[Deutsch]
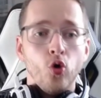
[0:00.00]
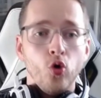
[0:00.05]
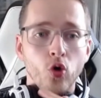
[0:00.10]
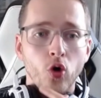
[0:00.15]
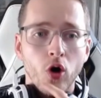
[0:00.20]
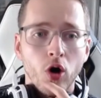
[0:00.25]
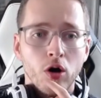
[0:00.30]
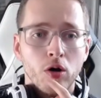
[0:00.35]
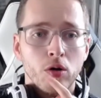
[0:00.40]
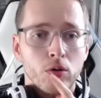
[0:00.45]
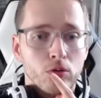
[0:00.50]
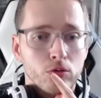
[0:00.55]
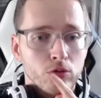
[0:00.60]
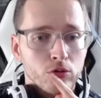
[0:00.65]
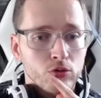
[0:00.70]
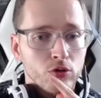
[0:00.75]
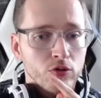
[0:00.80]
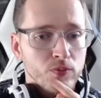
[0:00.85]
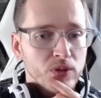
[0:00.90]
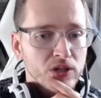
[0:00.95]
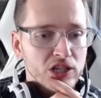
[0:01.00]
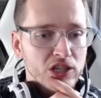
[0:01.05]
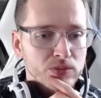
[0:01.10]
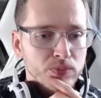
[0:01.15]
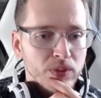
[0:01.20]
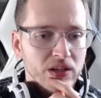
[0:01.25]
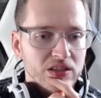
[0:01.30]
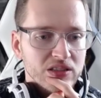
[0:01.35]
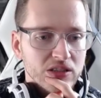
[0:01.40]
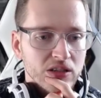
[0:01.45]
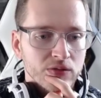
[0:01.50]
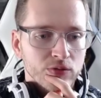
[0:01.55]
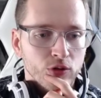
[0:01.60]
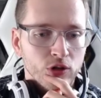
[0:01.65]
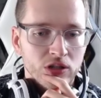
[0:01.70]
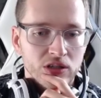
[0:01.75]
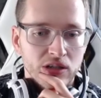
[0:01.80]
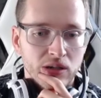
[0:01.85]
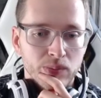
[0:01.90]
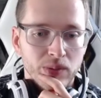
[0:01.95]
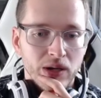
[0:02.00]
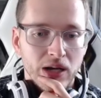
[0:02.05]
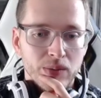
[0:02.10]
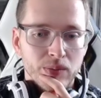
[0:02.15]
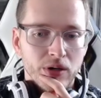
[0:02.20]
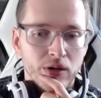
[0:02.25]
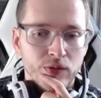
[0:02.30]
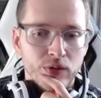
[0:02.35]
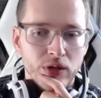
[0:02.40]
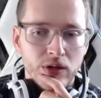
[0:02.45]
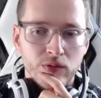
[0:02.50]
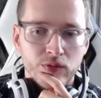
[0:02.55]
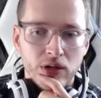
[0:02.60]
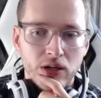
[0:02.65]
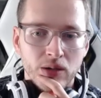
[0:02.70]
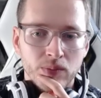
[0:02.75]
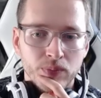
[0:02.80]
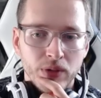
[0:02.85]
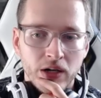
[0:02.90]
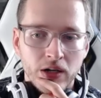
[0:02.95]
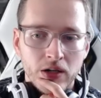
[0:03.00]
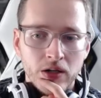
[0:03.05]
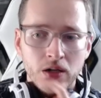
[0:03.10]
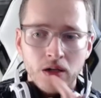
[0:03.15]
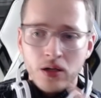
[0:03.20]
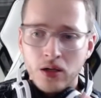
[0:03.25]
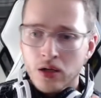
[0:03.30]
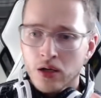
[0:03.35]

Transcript: Ja, da dürfen wir gespannt sein, Freunde. Da bleiben wir auf jeden Fall am Ball.